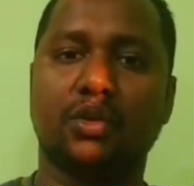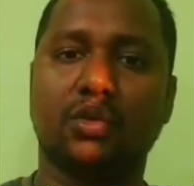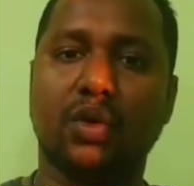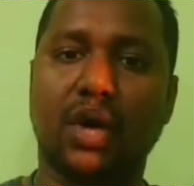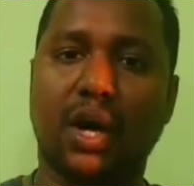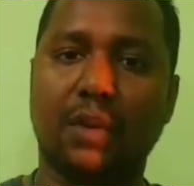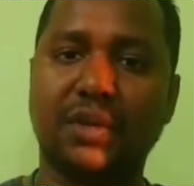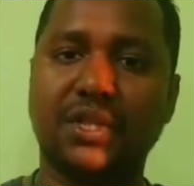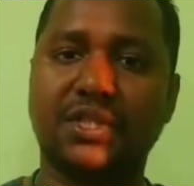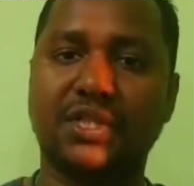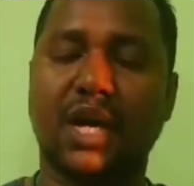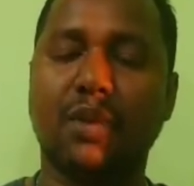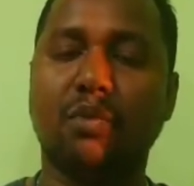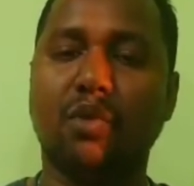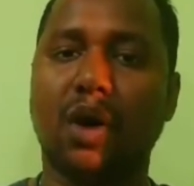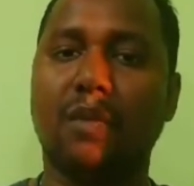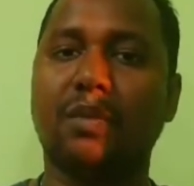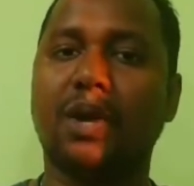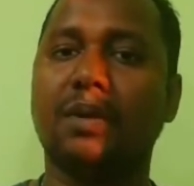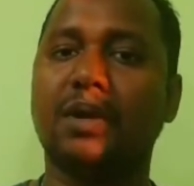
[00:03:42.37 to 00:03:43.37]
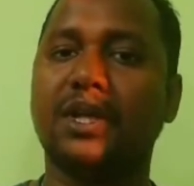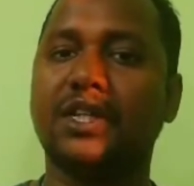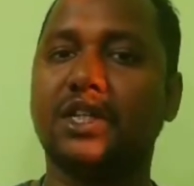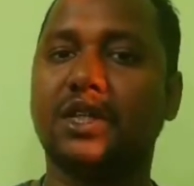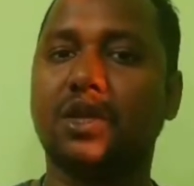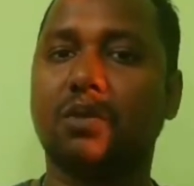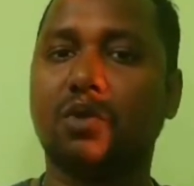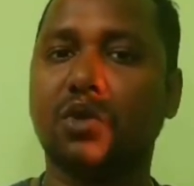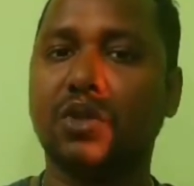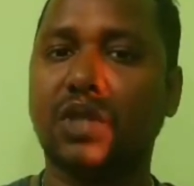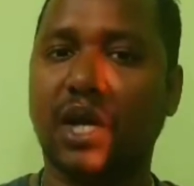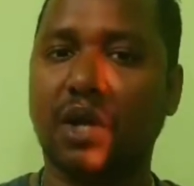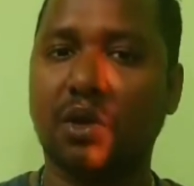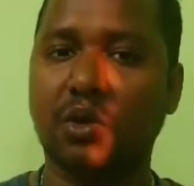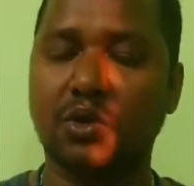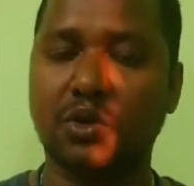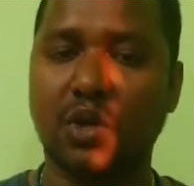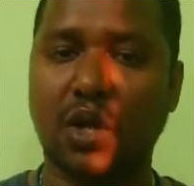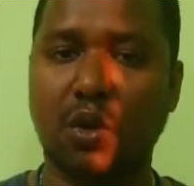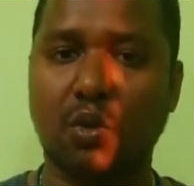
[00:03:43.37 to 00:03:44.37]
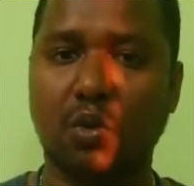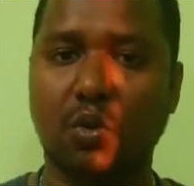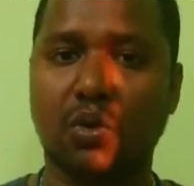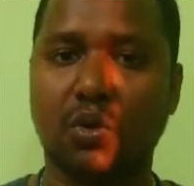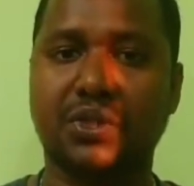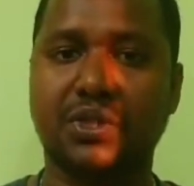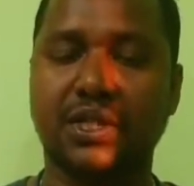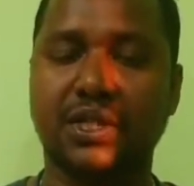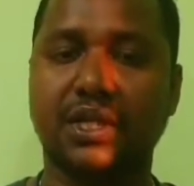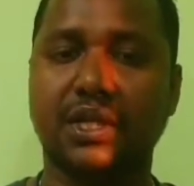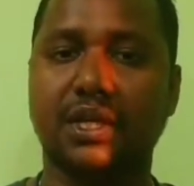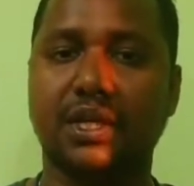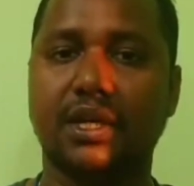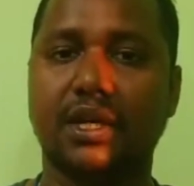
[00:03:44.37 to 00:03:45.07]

তো আমি চাইবো আমরা নিজেদের মধ্যে আলোচনা করছি